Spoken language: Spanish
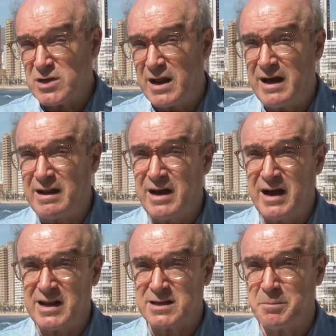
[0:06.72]
a,
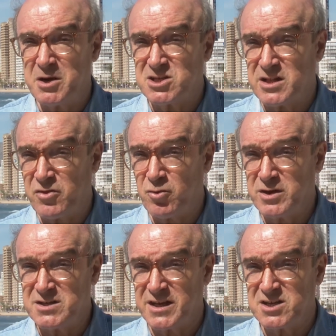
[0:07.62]
las
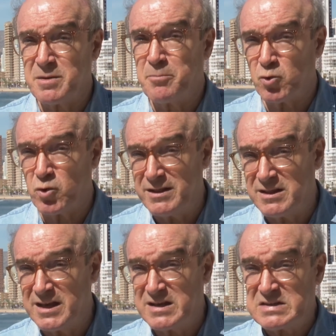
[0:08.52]
administraciones de que sean
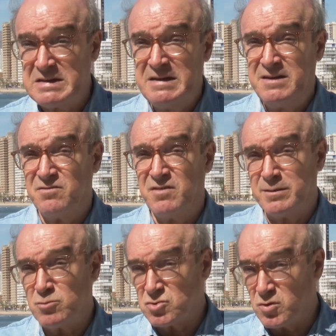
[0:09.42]
prudentes,
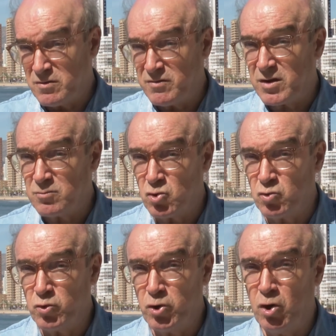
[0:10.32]
venimos de un invierno muy
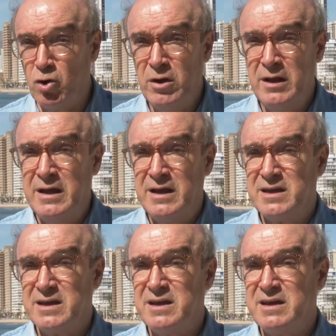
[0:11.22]
duro
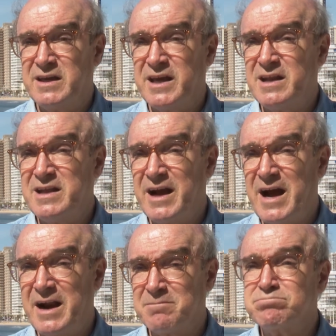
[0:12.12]
y quieren
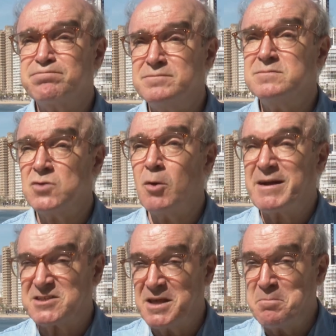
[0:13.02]
llegar lo
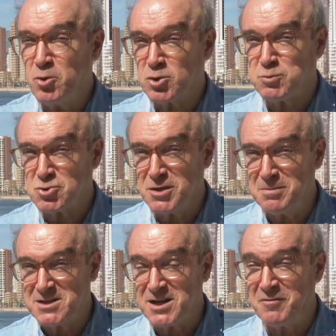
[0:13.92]
más limpios
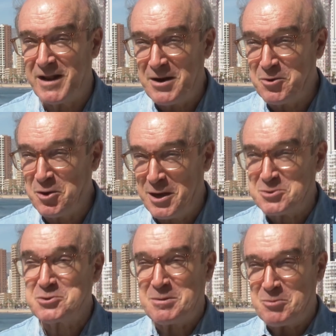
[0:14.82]
posibles al verano, que
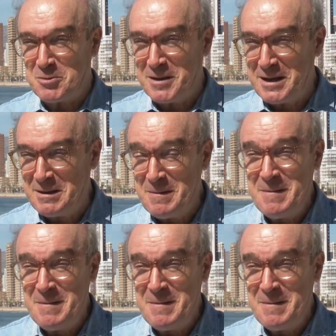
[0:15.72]
eso está muy bien,